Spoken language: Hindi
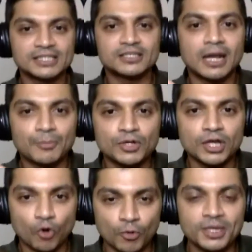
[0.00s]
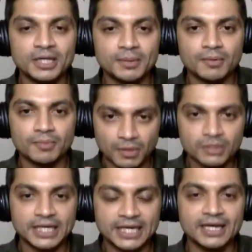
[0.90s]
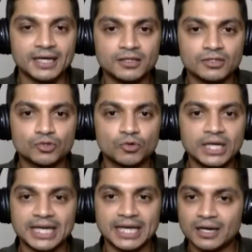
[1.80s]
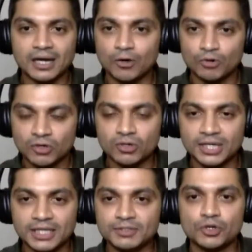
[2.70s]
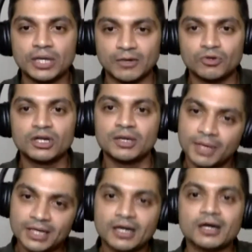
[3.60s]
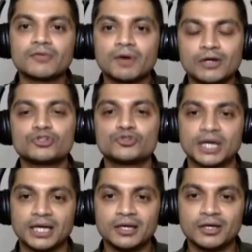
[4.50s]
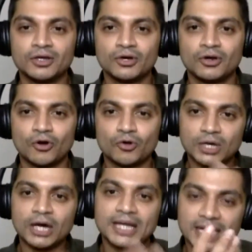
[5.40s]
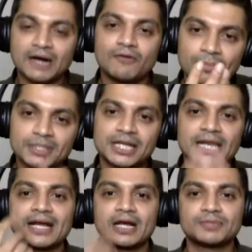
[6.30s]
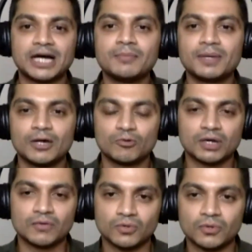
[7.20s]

कि सर आप उनकी ओपनिंग देखें तो उनने के राहुल को नहीं चुना है उन्होंने मयंक अग्रवाल को चुना है और उनका इक्का वहां पे चला है कप्तान बनाया उनका